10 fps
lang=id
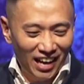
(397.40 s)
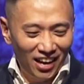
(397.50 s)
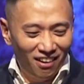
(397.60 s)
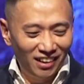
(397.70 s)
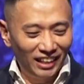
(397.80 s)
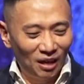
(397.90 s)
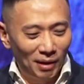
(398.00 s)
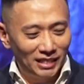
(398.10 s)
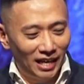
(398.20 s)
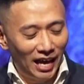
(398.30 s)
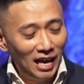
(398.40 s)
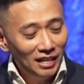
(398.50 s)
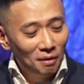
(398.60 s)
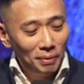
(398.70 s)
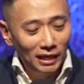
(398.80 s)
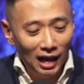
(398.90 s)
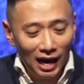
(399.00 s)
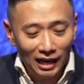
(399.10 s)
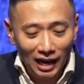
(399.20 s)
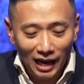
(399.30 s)
Oke, yuk kita baca ya.
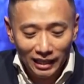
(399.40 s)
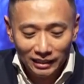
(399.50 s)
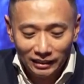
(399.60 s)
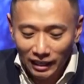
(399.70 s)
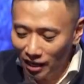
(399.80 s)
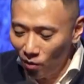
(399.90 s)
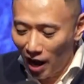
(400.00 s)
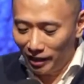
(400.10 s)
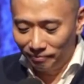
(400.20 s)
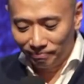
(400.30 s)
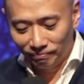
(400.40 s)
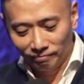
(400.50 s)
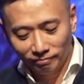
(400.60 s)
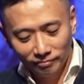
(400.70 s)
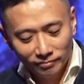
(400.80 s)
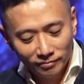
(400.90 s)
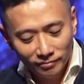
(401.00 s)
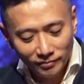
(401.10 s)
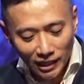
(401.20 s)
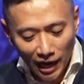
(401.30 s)
Bilangan 32
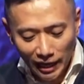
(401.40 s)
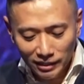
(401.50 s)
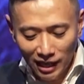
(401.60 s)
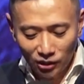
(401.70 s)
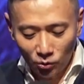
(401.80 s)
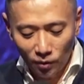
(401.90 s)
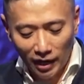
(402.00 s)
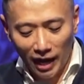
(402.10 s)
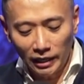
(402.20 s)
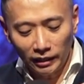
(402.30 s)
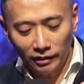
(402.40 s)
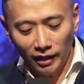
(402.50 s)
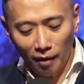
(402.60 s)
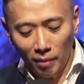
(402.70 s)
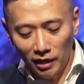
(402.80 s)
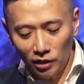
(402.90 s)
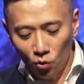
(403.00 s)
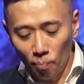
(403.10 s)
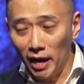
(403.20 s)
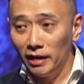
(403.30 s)
ayat 1. Nah, ini tentang Bani
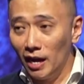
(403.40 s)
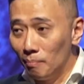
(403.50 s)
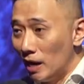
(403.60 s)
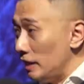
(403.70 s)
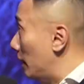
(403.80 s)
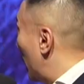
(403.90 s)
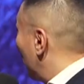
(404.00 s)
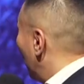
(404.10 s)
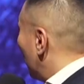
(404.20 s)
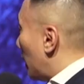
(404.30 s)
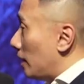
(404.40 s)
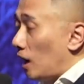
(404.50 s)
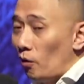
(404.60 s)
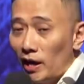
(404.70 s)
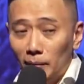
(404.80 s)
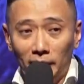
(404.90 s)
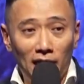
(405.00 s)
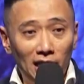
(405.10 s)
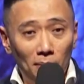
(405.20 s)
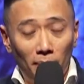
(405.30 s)
Ruben dan Bani Gad. Tadi kalau yang di
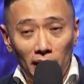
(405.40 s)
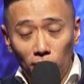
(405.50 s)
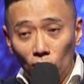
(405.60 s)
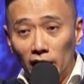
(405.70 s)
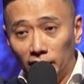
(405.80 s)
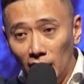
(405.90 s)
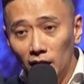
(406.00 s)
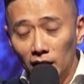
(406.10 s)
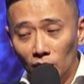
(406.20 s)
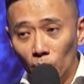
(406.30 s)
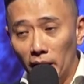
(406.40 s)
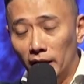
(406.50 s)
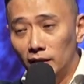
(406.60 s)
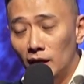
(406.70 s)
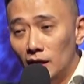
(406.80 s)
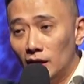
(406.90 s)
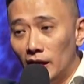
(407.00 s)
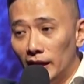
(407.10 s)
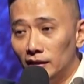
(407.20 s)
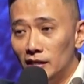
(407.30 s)
Bapak Ibu lihat ya, Ruben,
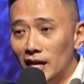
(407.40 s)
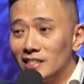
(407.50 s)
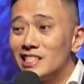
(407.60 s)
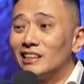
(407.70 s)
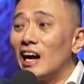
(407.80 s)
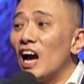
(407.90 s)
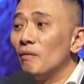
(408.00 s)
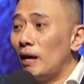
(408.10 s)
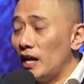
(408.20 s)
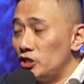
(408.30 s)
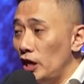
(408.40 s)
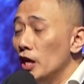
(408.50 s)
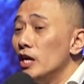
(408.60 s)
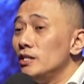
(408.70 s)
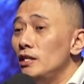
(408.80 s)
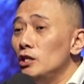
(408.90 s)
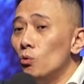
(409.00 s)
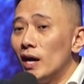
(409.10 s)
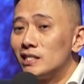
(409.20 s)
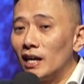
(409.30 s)
Gad, dan setengah Manasye. Jadi
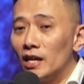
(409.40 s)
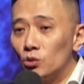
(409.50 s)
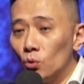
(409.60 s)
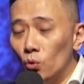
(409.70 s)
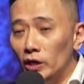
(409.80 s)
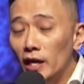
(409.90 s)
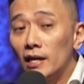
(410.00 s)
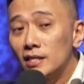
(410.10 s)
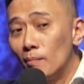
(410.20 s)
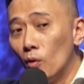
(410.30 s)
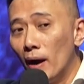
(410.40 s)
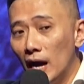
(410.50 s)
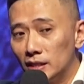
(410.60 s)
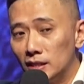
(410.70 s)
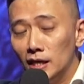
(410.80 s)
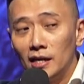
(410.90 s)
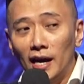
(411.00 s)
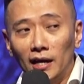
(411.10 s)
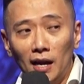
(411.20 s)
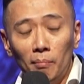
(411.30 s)
dua setengah suku ini yang saya mau bahas.
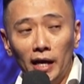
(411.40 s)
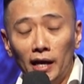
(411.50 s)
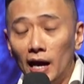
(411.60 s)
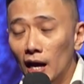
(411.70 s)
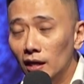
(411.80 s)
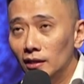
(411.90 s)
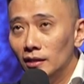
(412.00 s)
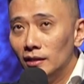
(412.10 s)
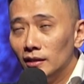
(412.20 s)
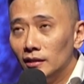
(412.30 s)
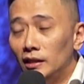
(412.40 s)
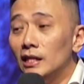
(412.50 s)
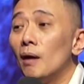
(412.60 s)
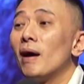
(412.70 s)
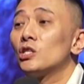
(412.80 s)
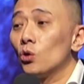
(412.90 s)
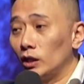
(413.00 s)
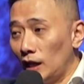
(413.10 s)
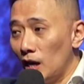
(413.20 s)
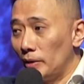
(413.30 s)
Karena mereka tidak masuk ke
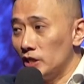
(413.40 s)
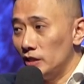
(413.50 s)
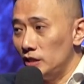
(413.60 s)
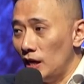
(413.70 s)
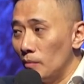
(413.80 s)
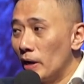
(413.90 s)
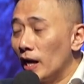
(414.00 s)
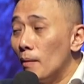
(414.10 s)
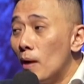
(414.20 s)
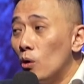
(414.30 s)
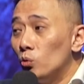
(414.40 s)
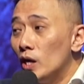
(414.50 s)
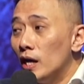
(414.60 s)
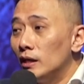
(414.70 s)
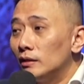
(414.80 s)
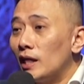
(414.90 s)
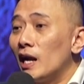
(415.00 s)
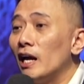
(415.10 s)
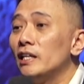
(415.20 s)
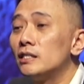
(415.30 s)
tanah perjanjian. Mereka maunya
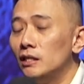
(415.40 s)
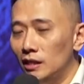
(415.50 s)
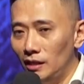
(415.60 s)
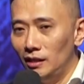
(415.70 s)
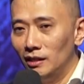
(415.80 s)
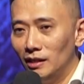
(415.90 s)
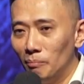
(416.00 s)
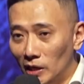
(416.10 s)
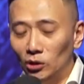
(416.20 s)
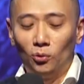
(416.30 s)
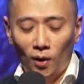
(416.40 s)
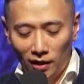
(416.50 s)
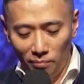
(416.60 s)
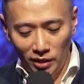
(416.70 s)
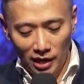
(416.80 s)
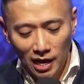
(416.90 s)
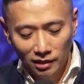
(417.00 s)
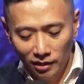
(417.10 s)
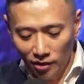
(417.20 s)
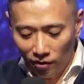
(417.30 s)
tanahnya sendiri. Begitu kurang lebih ya.
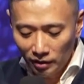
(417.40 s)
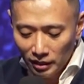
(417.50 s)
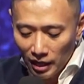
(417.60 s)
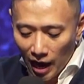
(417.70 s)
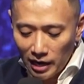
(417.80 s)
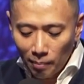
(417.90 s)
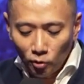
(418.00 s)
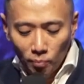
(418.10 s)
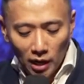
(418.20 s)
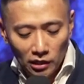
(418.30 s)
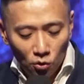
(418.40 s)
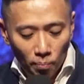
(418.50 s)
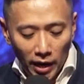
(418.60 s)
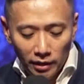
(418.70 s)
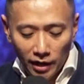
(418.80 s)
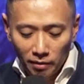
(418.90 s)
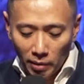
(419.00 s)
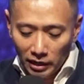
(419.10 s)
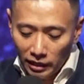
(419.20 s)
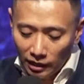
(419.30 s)
Yuk, adapun Bani Ruben dan
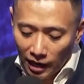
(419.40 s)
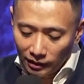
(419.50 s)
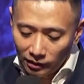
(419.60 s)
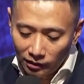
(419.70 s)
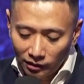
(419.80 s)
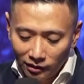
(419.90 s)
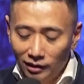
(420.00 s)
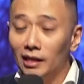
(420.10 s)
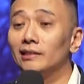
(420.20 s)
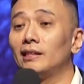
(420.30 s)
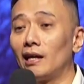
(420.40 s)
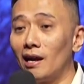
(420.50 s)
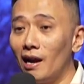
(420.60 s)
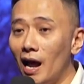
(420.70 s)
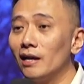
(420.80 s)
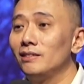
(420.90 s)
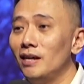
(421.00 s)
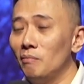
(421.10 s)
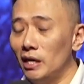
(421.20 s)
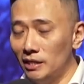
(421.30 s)
Bani Gad,
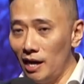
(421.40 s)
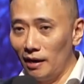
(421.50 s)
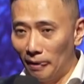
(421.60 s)
ternaknya banyak.